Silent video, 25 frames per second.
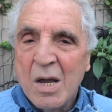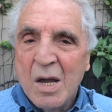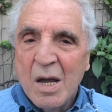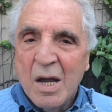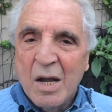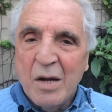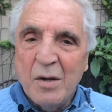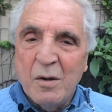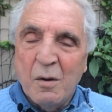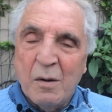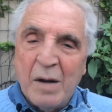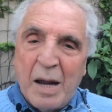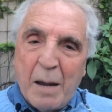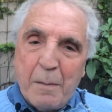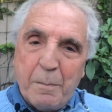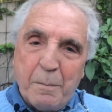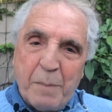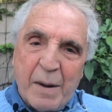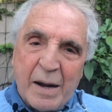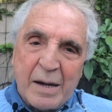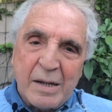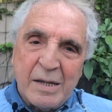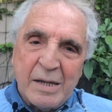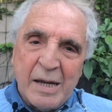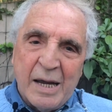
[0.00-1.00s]
non
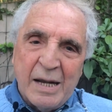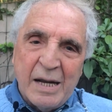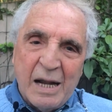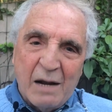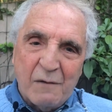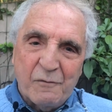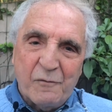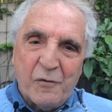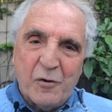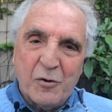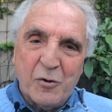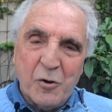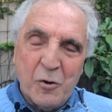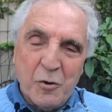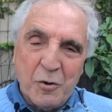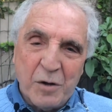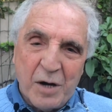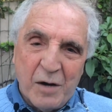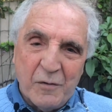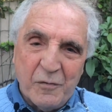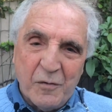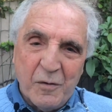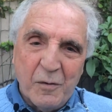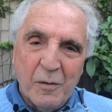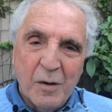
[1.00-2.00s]
appartiene al
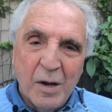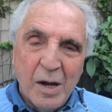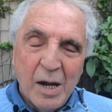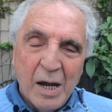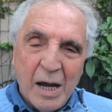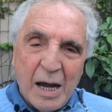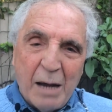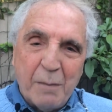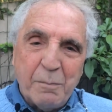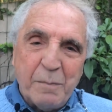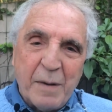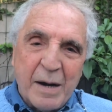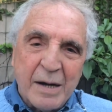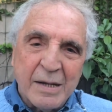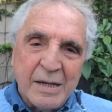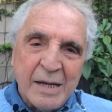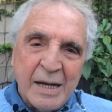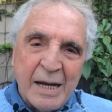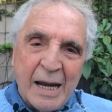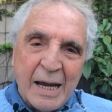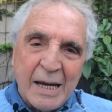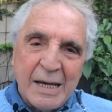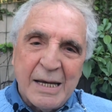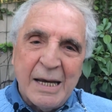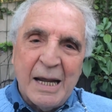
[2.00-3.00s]
fotografo,
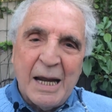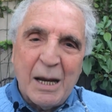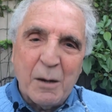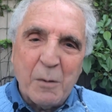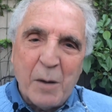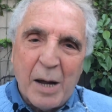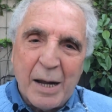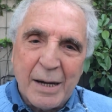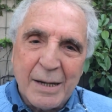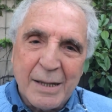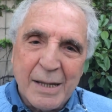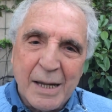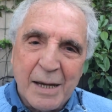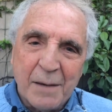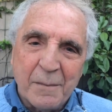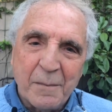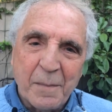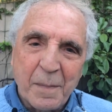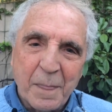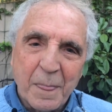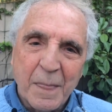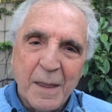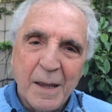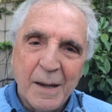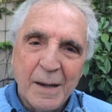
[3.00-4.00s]
appartiene a chi la guarda.
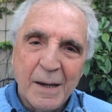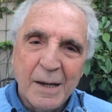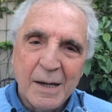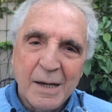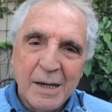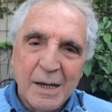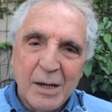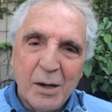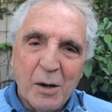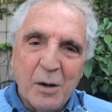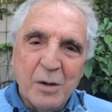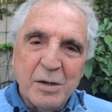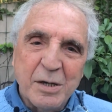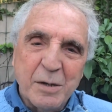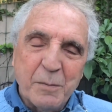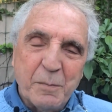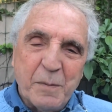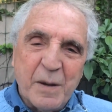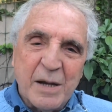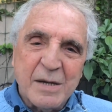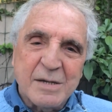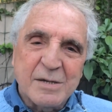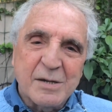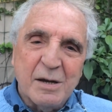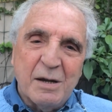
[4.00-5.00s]
Ogni
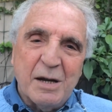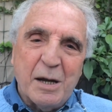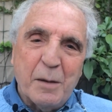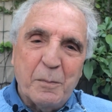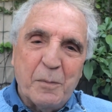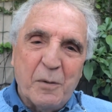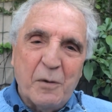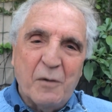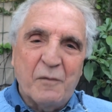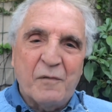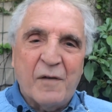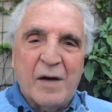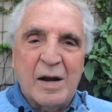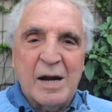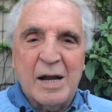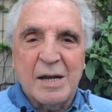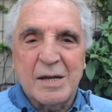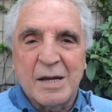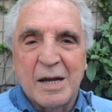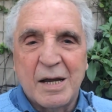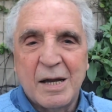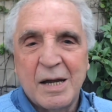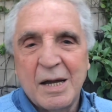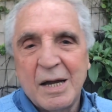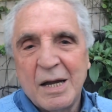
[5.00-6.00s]
persona può farla,
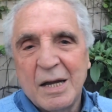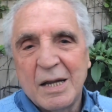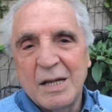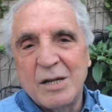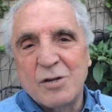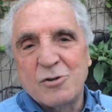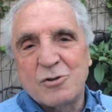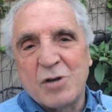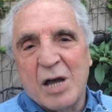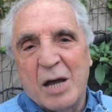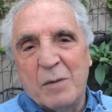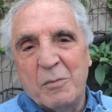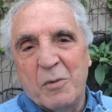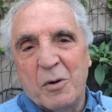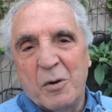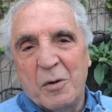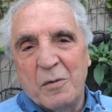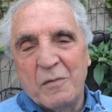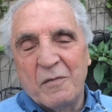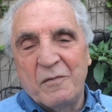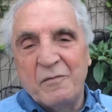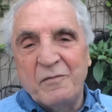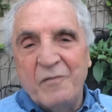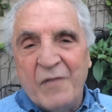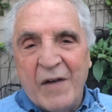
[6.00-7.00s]

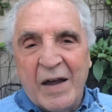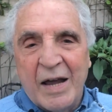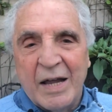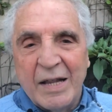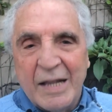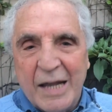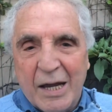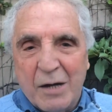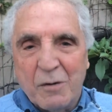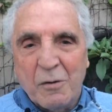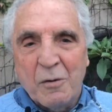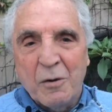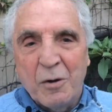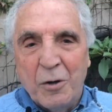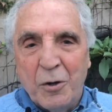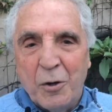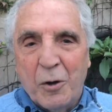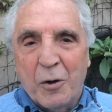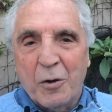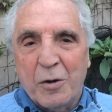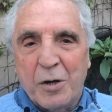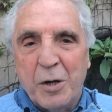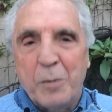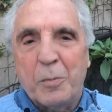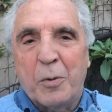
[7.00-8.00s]
diciamo, vede con gli
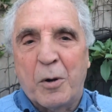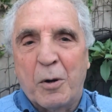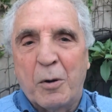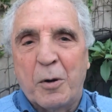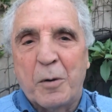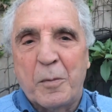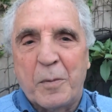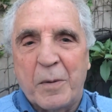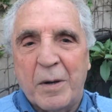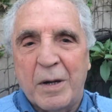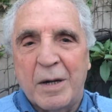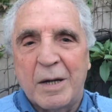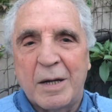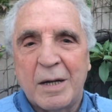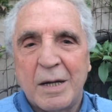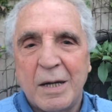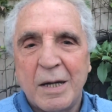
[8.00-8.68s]
occhi propri